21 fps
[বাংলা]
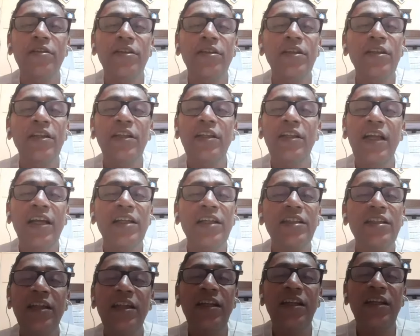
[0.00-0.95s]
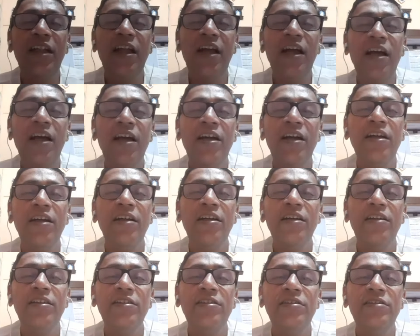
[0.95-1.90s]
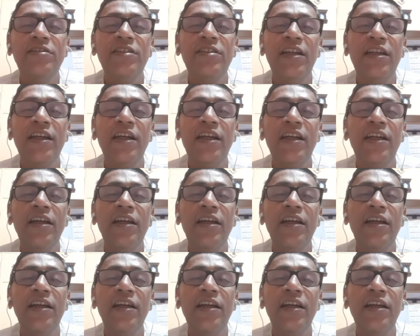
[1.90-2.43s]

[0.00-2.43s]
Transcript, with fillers: তিনি দেখতেন না যে